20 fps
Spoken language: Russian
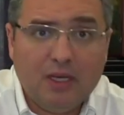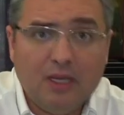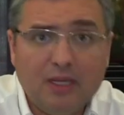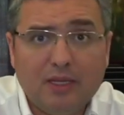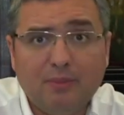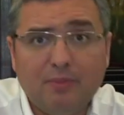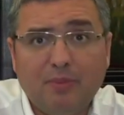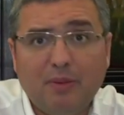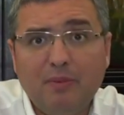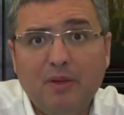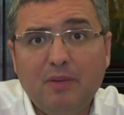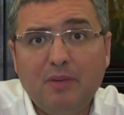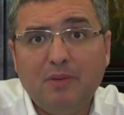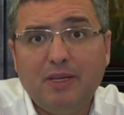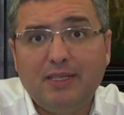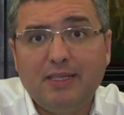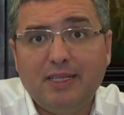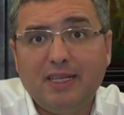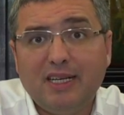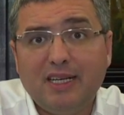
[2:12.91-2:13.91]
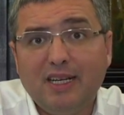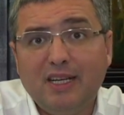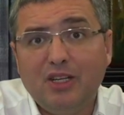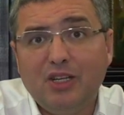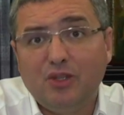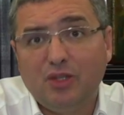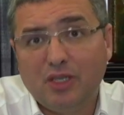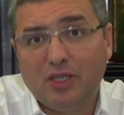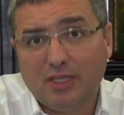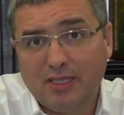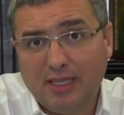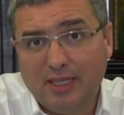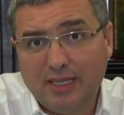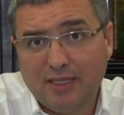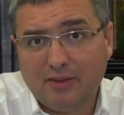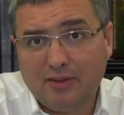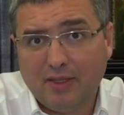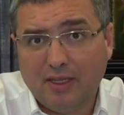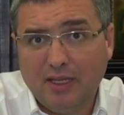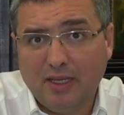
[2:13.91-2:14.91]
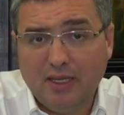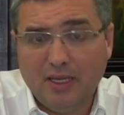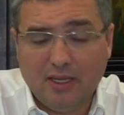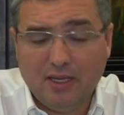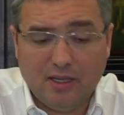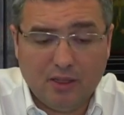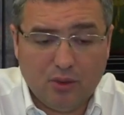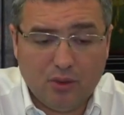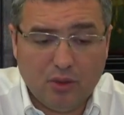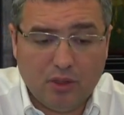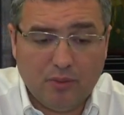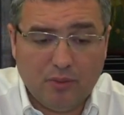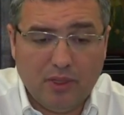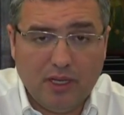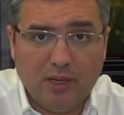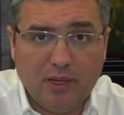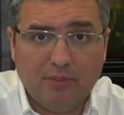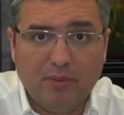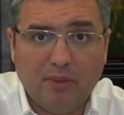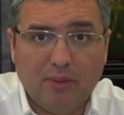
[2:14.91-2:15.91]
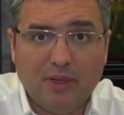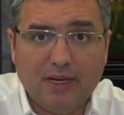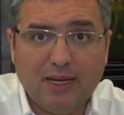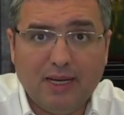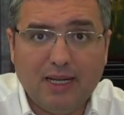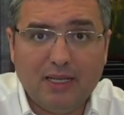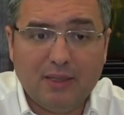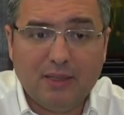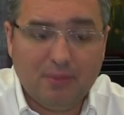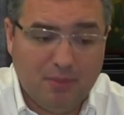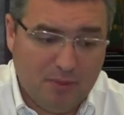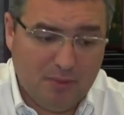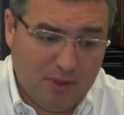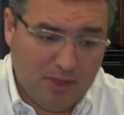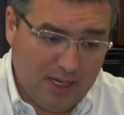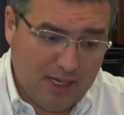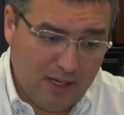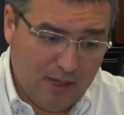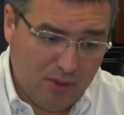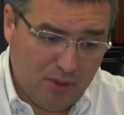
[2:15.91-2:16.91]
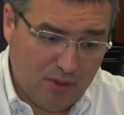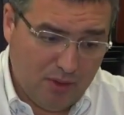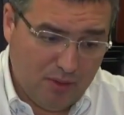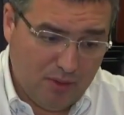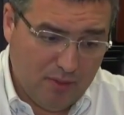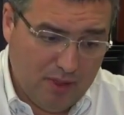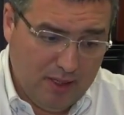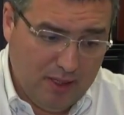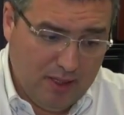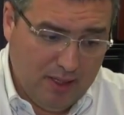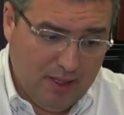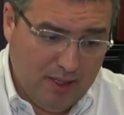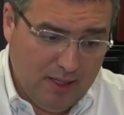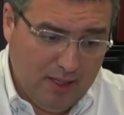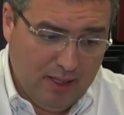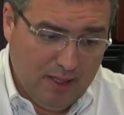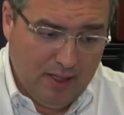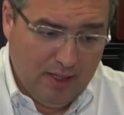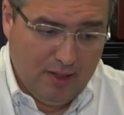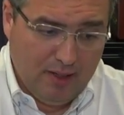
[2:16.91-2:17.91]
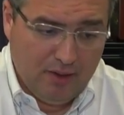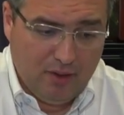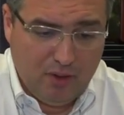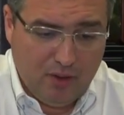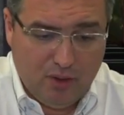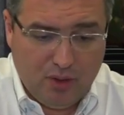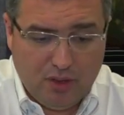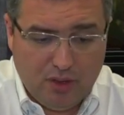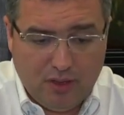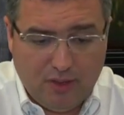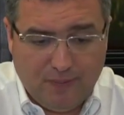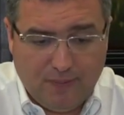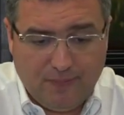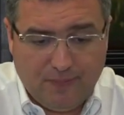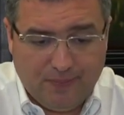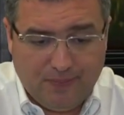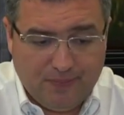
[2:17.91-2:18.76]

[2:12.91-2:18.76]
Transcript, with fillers: Это помимо тех личных средств, которыми я помогал и помогаю людям. Значит,